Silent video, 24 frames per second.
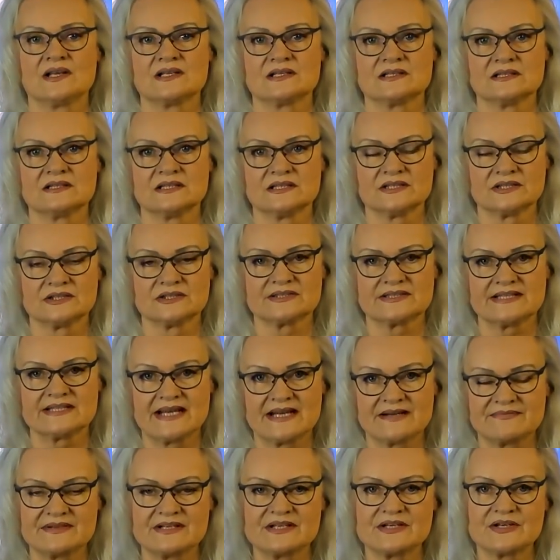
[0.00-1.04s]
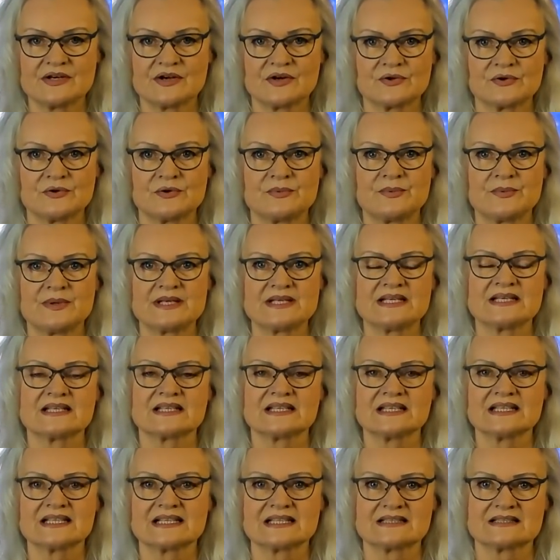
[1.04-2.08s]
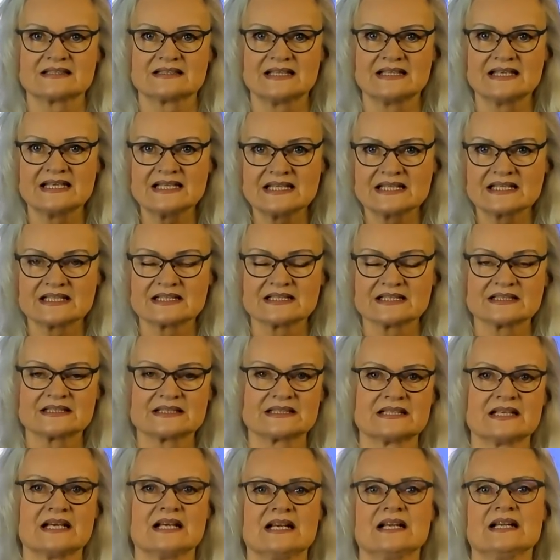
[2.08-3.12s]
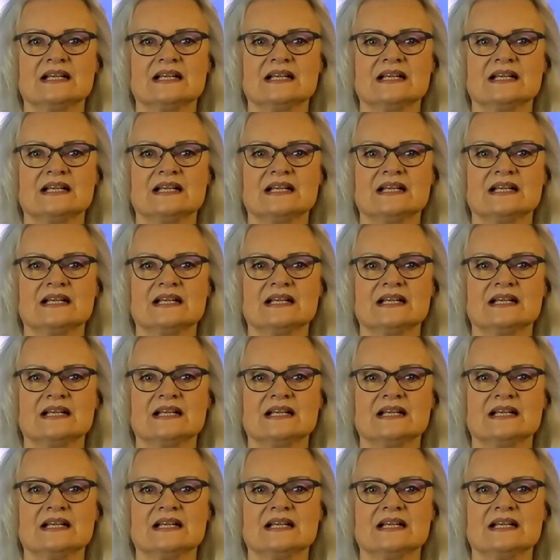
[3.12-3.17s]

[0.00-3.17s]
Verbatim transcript: äh, sehr viel noch über die Krieger des Lichtes